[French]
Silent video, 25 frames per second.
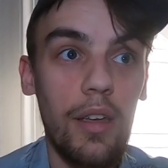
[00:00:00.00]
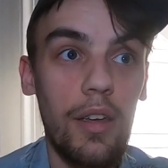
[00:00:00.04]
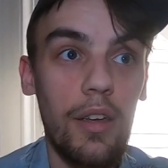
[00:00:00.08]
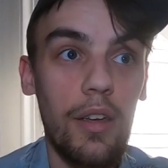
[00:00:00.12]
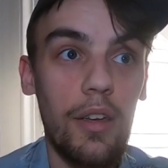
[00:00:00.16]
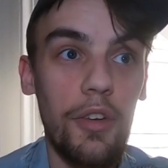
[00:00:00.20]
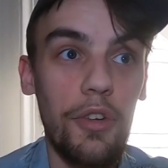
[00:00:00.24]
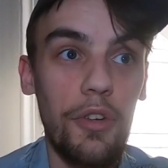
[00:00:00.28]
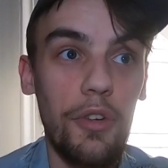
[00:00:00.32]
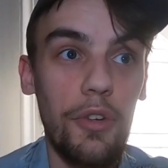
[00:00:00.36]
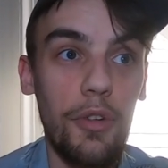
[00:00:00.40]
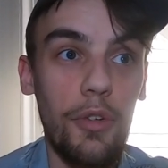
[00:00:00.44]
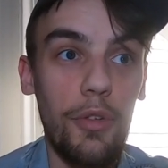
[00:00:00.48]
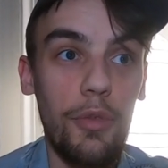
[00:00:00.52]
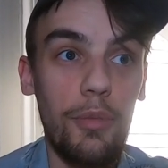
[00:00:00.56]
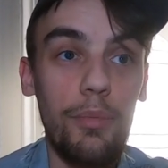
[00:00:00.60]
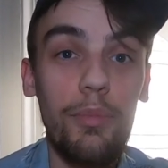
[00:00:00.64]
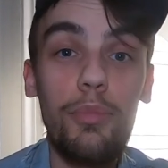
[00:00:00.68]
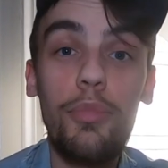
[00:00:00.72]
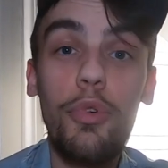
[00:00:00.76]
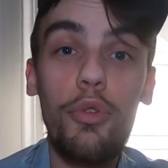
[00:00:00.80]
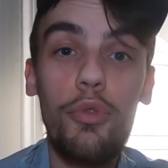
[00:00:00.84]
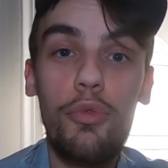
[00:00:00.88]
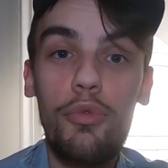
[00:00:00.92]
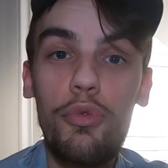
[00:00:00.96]
euh,
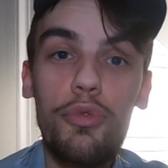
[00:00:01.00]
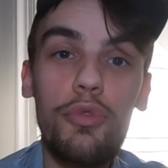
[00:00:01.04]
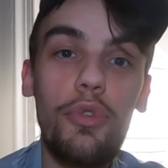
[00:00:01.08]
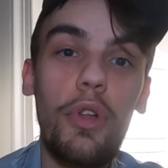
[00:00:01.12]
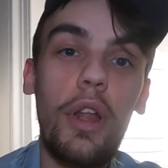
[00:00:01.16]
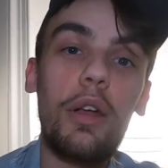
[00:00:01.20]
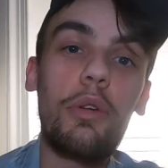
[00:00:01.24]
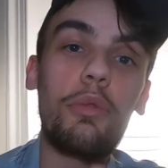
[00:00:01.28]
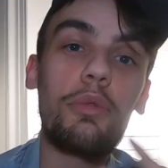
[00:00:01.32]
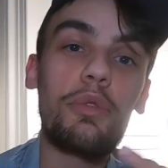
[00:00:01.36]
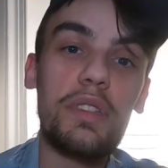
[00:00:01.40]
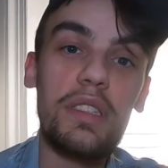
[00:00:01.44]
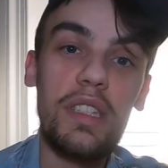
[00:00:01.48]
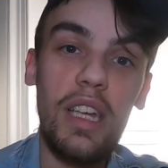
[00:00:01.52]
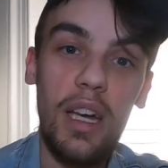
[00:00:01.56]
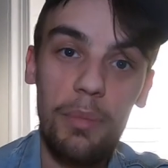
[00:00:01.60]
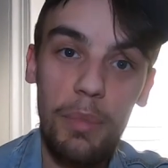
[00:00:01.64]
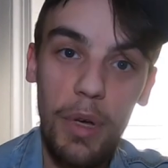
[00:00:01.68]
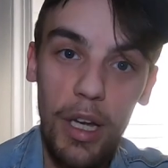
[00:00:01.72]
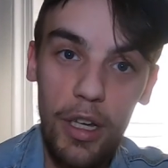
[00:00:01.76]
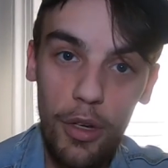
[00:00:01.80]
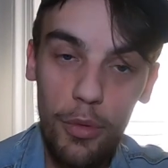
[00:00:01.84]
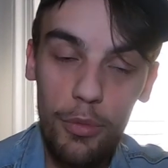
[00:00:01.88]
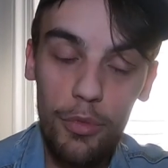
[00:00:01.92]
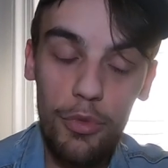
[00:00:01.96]
beaucoup ne la considèrent
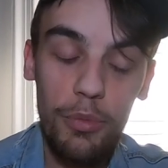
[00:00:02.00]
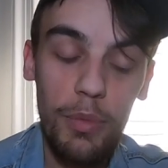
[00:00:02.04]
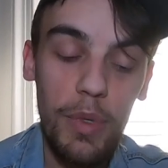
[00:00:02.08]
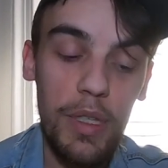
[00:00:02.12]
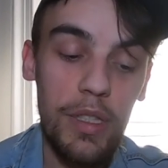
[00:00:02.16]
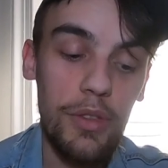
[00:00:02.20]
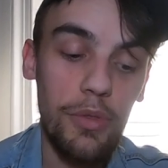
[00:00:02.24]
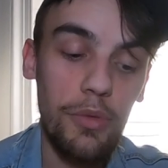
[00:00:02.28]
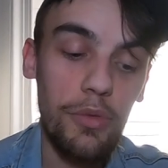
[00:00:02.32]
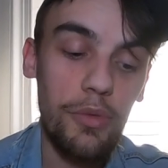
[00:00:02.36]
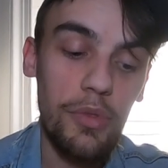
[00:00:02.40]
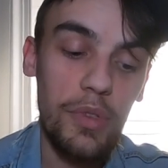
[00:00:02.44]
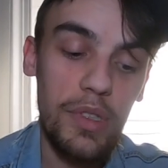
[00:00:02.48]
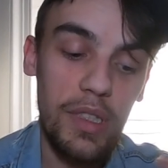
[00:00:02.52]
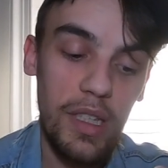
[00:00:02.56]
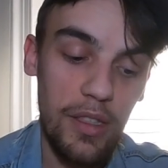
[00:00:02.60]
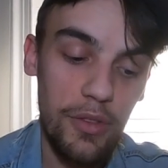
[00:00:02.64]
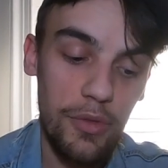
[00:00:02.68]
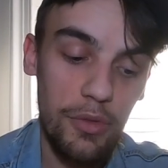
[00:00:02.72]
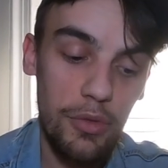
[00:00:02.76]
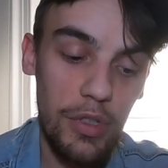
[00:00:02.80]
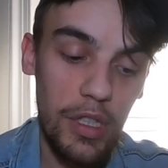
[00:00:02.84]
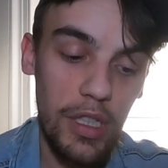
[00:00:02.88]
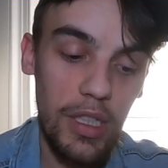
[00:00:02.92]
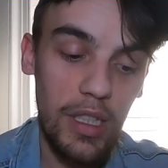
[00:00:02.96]
pas comme une maison, donc c'est un
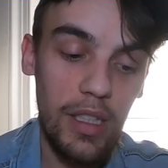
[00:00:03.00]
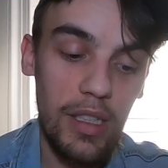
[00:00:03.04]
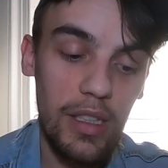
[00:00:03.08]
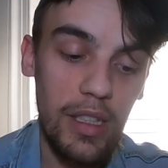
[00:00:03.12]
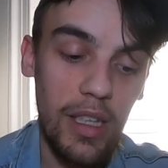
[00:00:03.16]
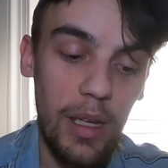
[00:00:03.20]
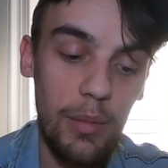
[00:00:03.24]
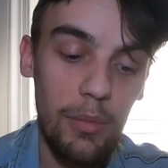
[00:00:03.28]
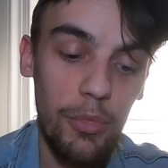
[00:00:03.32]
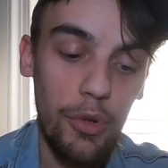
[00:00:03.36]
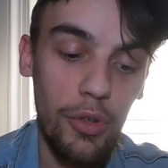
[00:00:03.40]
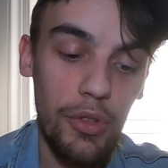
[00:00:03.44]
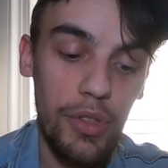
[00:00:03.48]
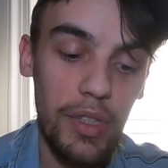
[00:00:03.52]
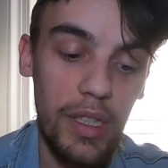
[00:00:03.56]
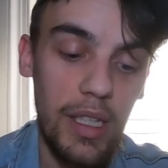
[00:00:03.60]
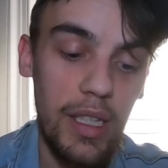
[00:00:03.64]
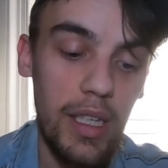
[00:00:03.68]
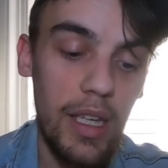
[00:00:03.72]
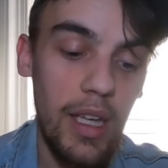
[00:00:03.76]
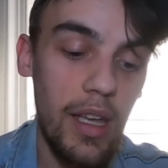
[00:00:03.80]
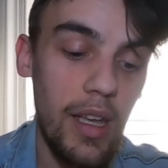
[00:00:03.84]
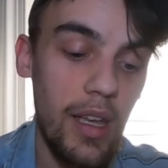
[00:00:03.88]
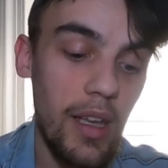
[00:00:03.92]
sujet qui est abordé.